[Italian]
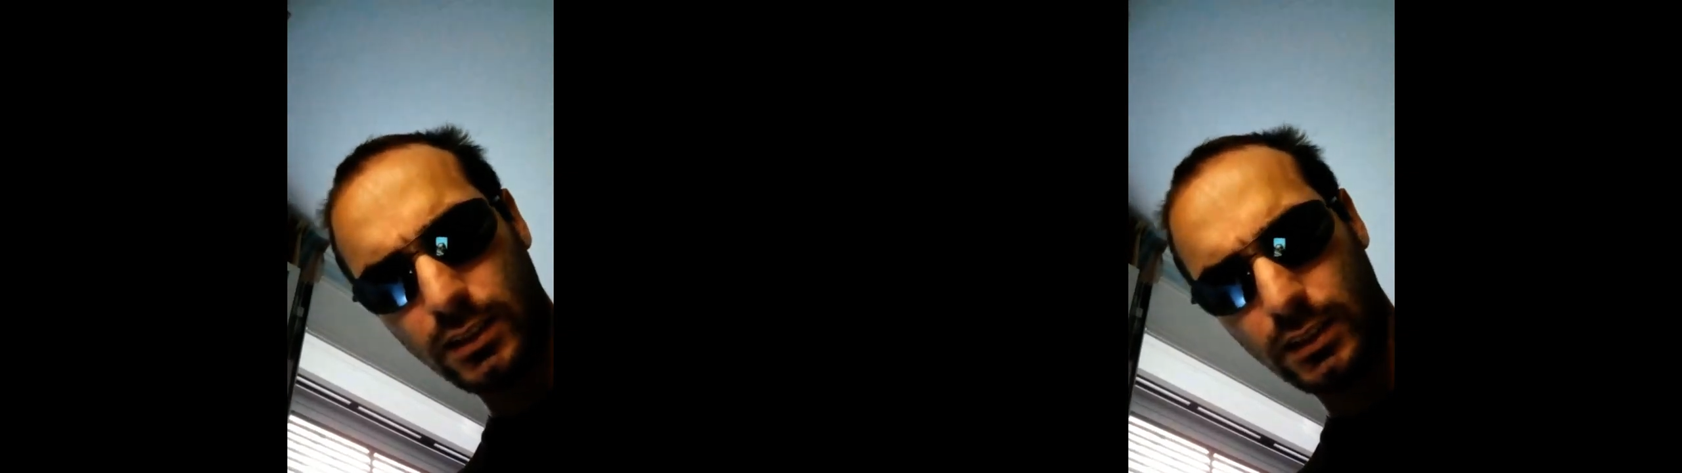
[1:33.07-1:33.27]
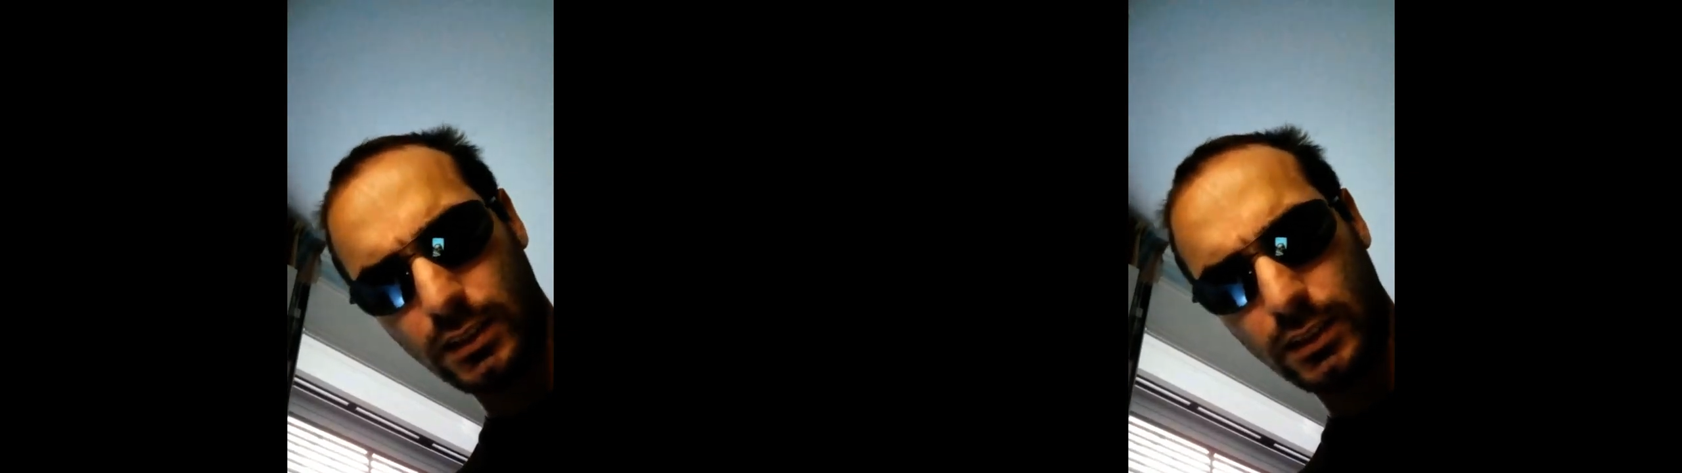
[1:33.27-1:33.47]

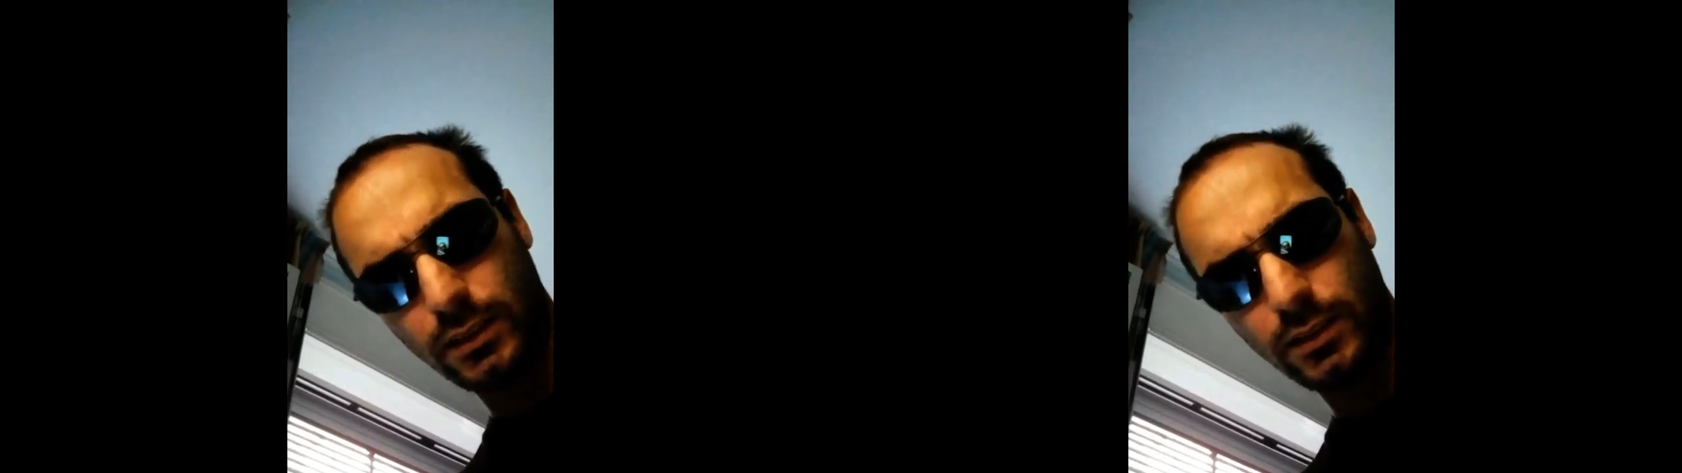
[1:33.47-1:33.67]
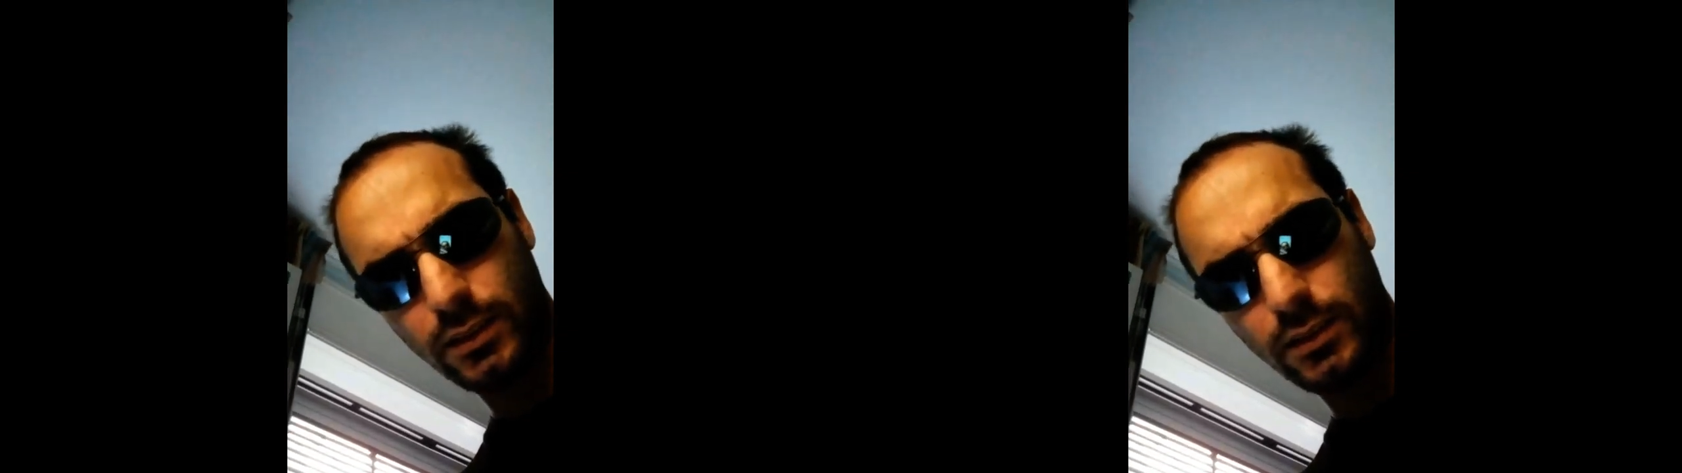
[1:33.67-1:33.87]
Eh,
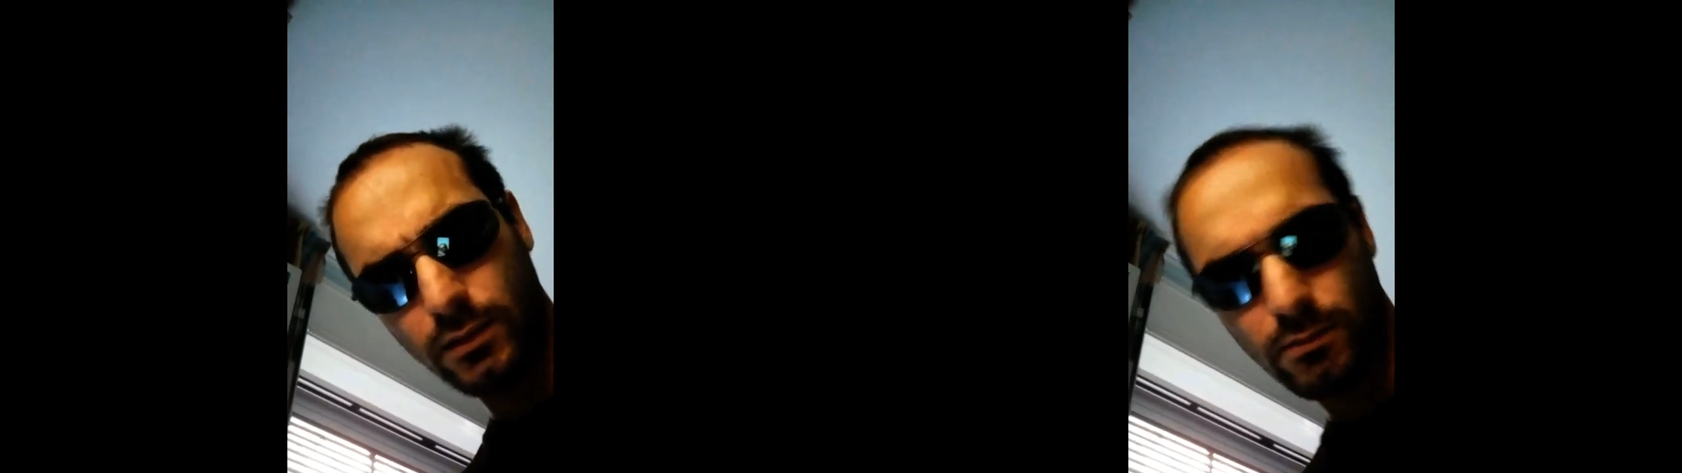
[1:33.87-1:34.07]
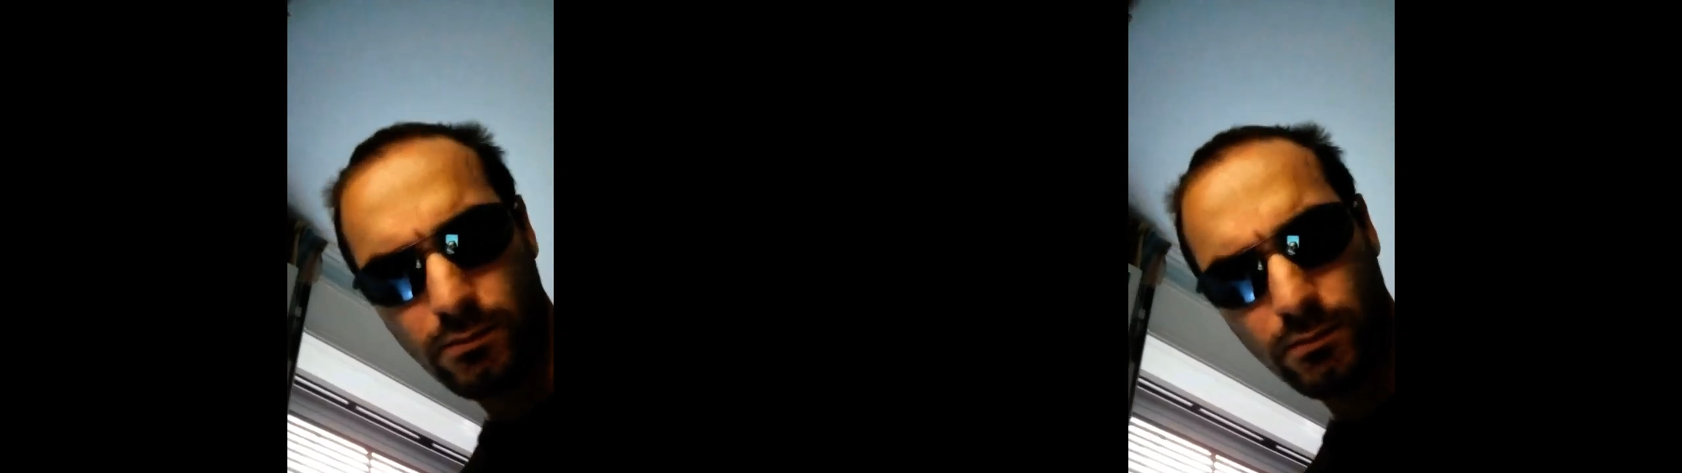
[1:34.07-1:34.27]

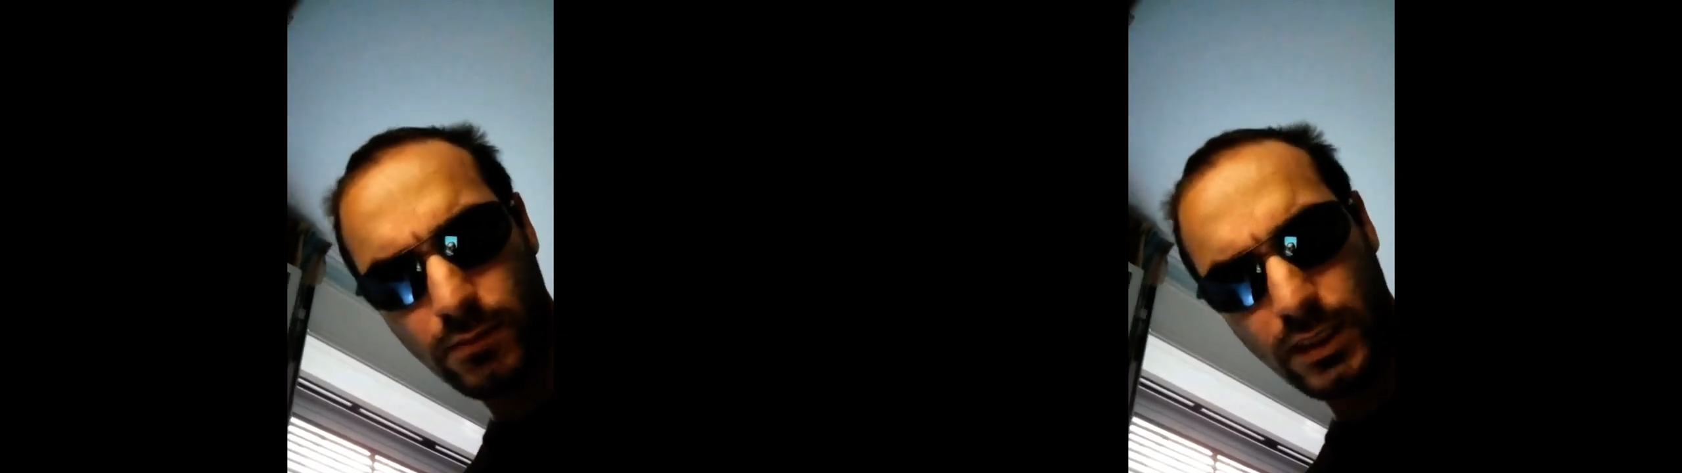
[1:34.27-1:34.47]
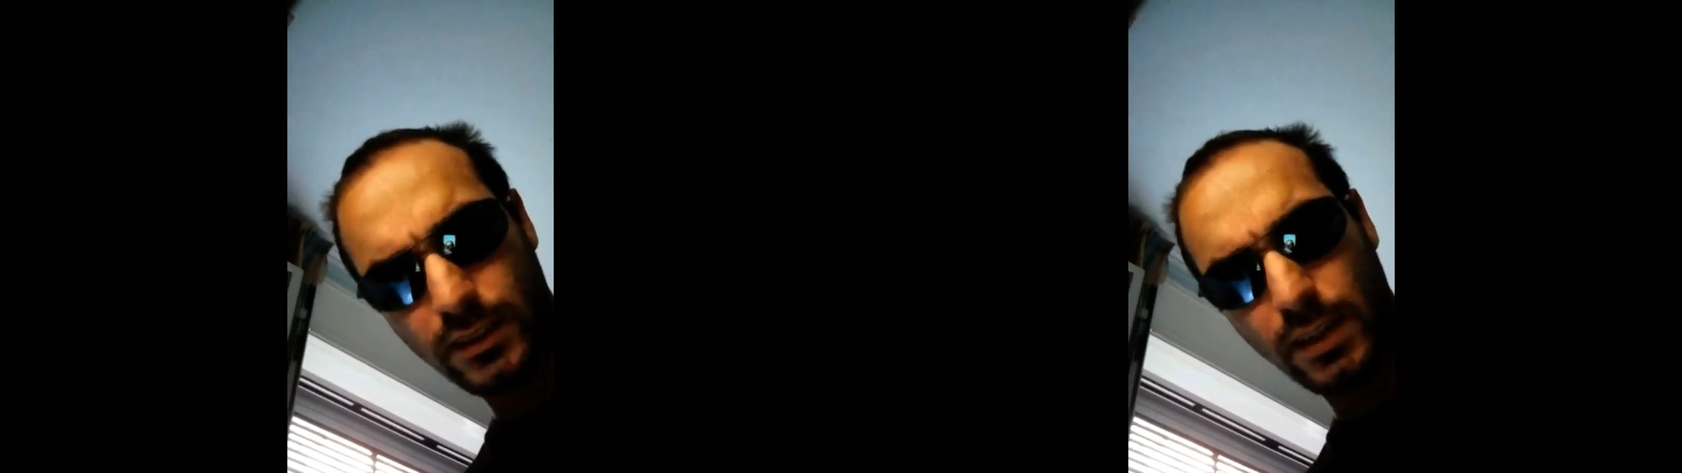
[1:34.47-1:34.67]

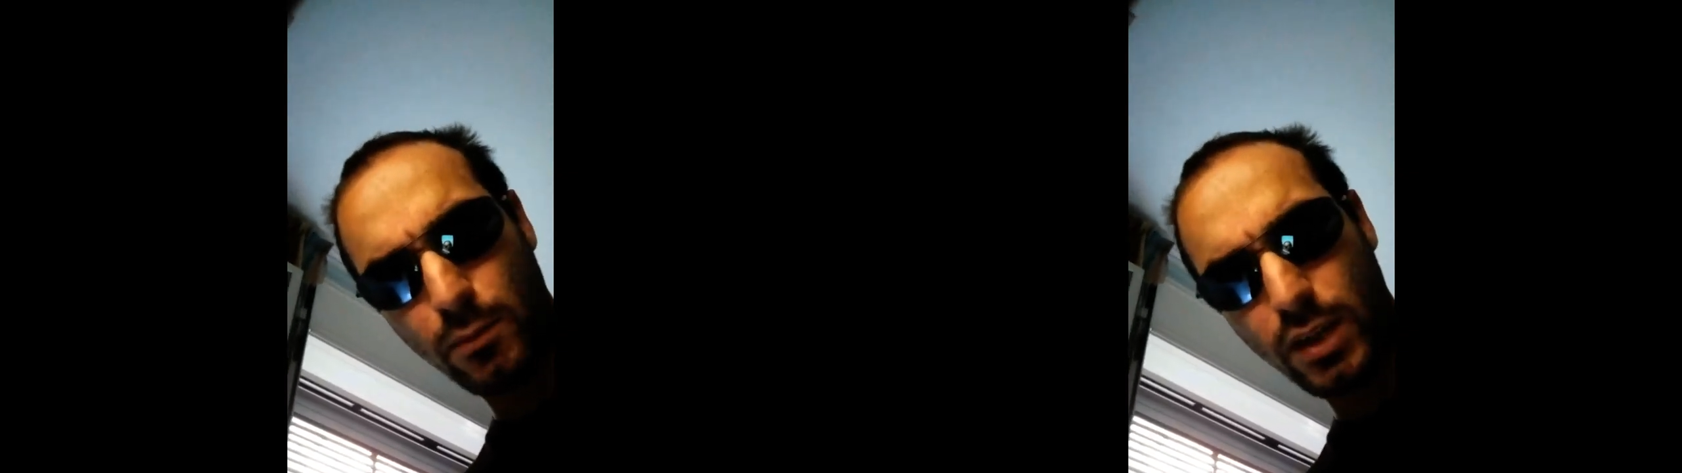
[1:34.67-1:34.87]
entrammo